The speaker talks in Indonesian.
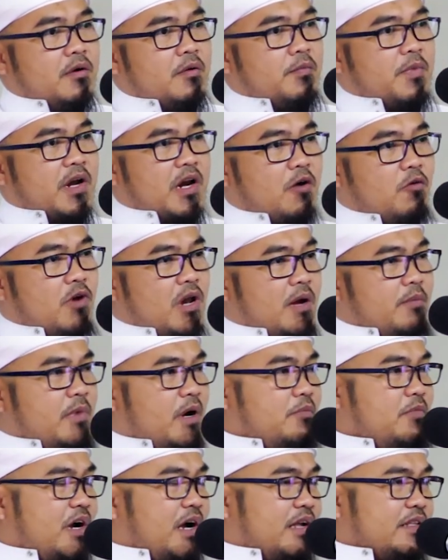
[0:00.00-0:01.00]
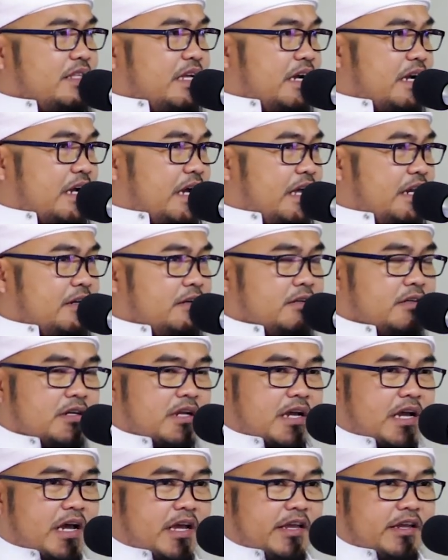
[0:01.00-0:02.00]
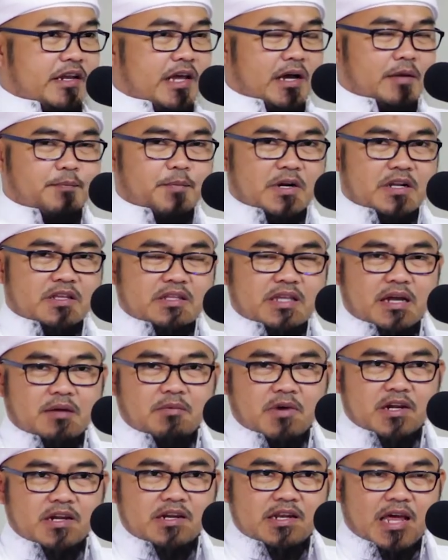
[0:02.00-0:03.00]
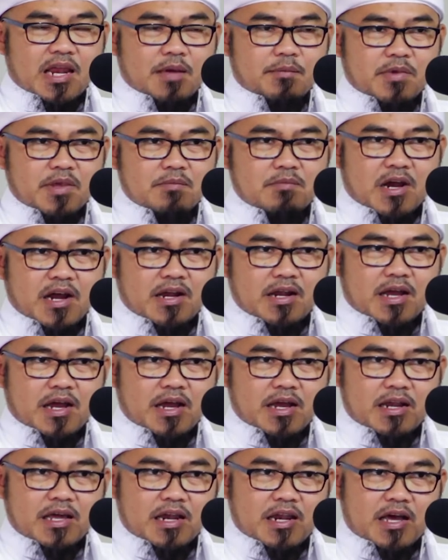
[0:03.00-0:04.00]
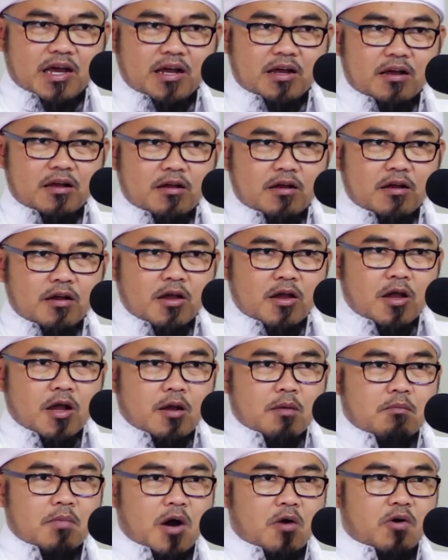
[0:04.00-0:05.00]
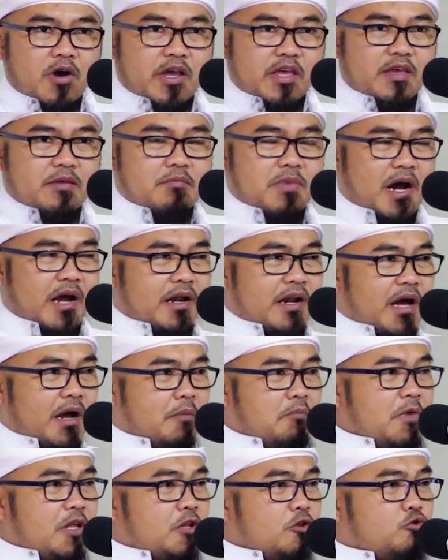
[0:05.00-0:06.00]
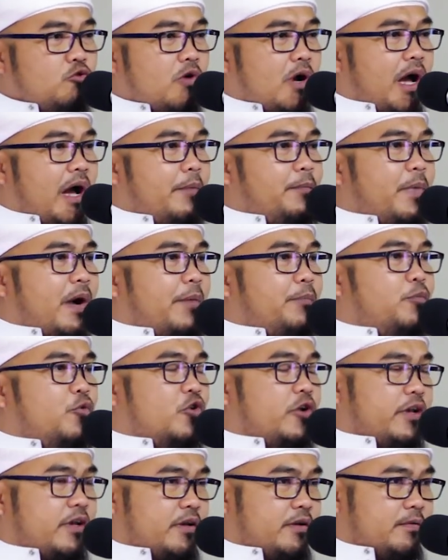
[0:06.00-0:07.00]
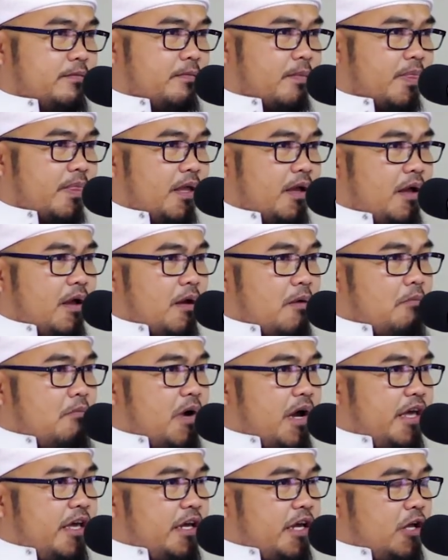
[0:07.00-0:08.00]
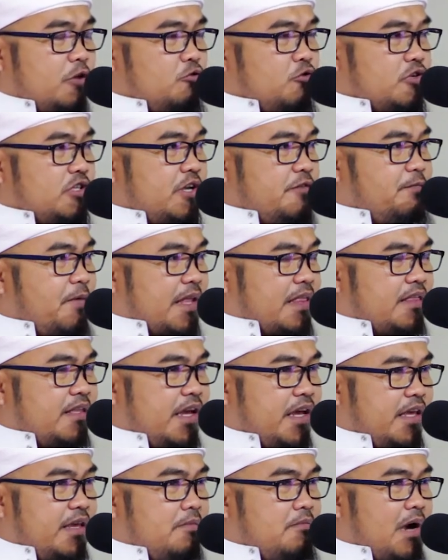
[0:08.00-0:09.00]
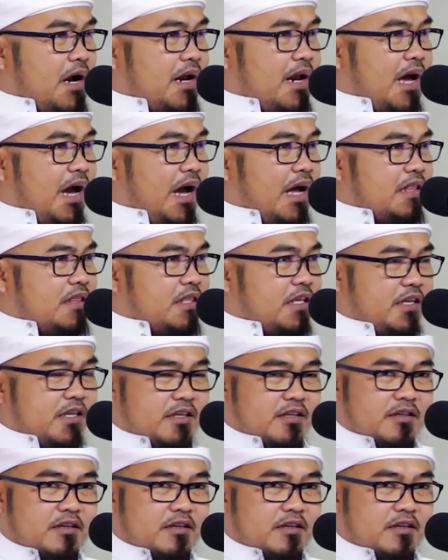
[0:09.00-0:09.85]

para ulama mengatakan kaidah pertama di dalam ibadah adalah bahwa ibadah bentuk apapun baik itu sifatnya ibadah hati